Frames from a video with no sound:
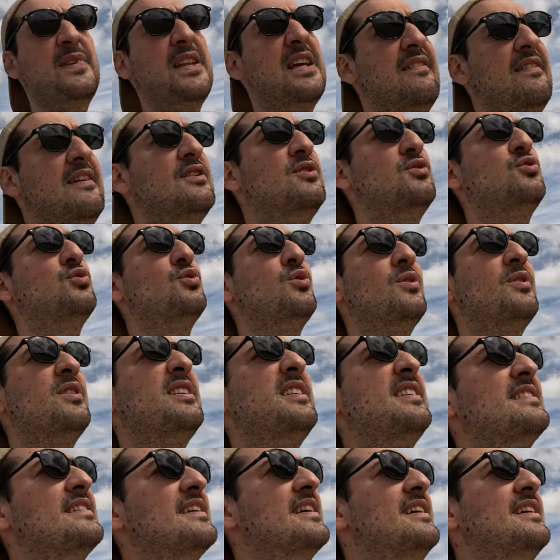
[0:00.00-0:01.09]
elle va tout
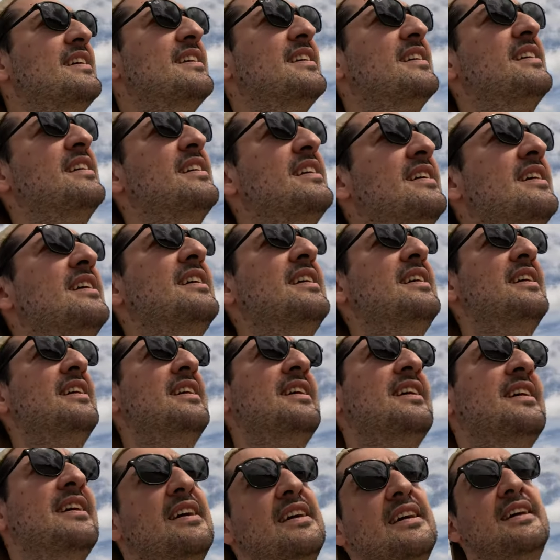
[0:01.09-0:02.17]
relisser
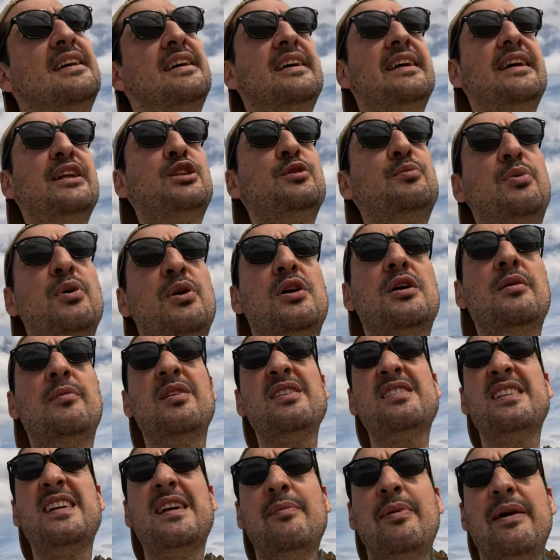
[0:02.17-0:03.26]
et tu peux
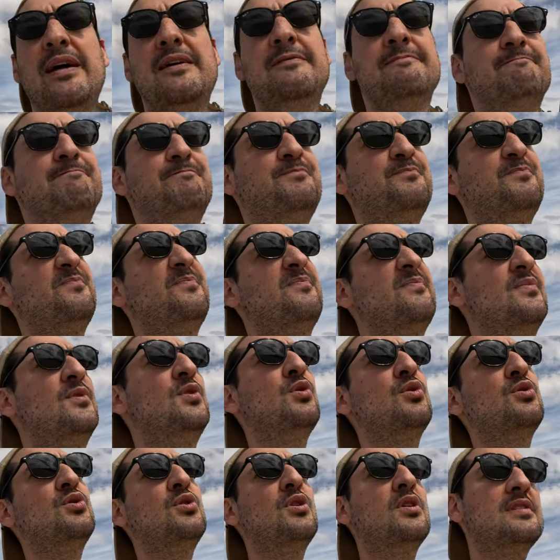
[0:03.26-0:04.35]
recommencer après.
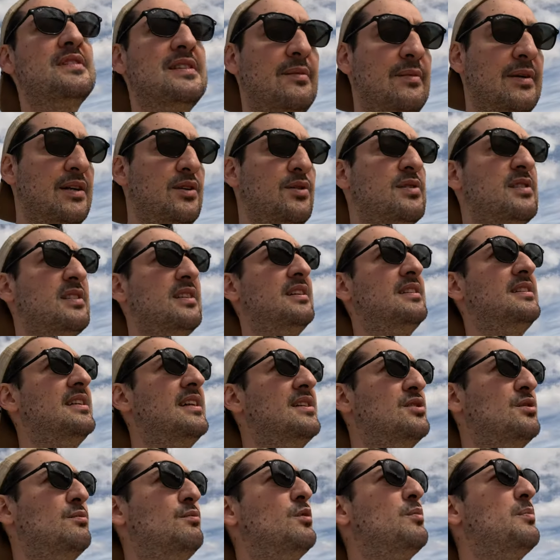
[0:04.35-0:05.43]
Donc non, Saint-Malo, c'est
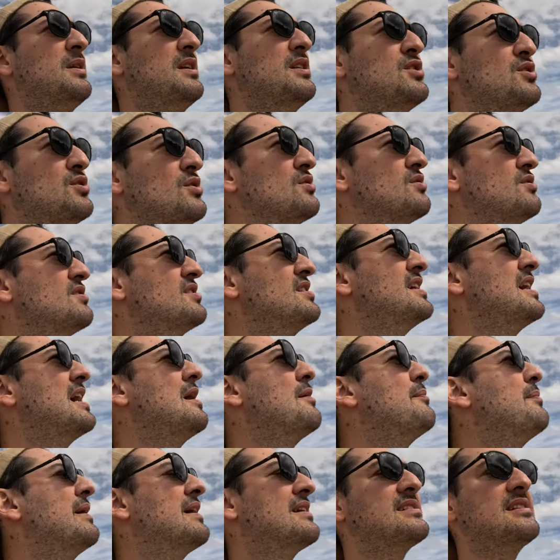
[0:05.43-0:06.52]
intéressant pour plein de choses aussi. À
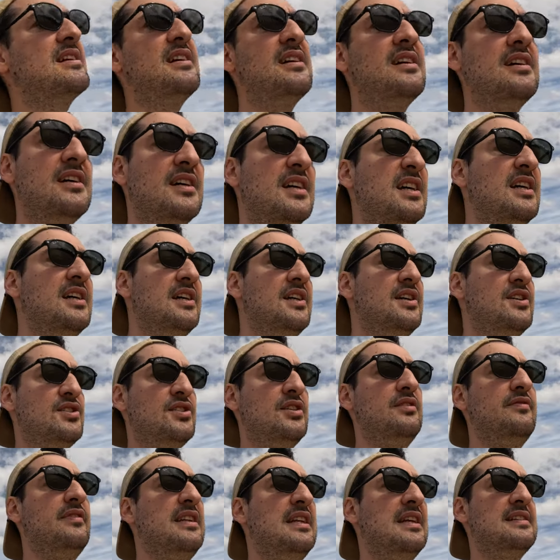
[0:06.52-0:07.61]
part ça, c'est
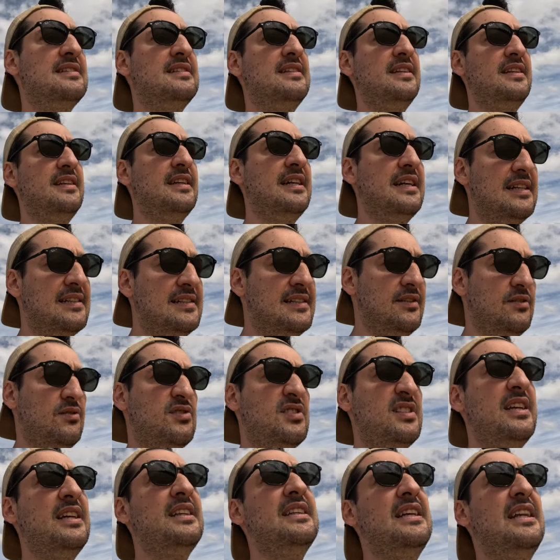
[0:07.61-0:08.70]
une ville assez, assez
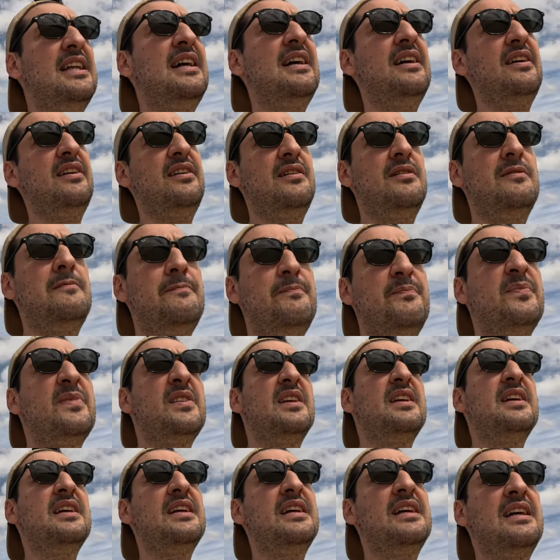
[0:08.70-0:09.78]
ancienne. Elle a, euh,
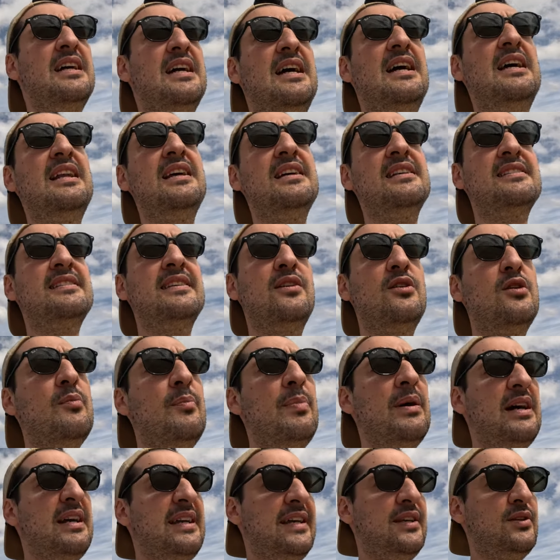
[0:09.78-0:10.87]
elle a ses
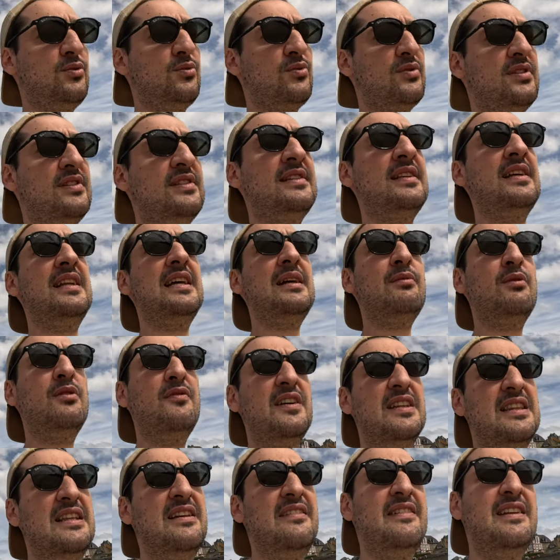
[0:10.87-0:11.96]
remparts qui sont célèbres. En
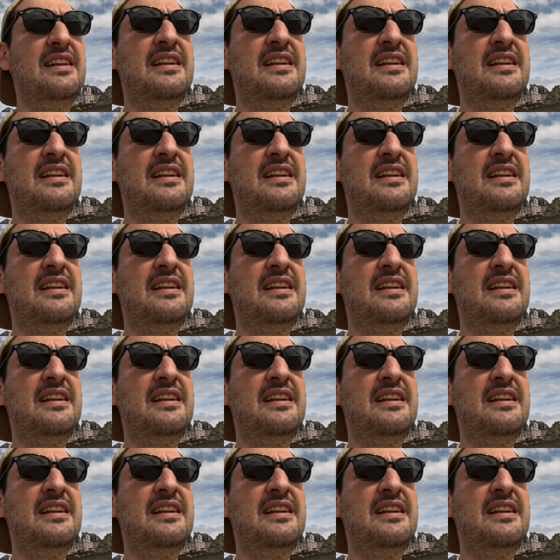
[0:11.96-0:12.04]
fait, la,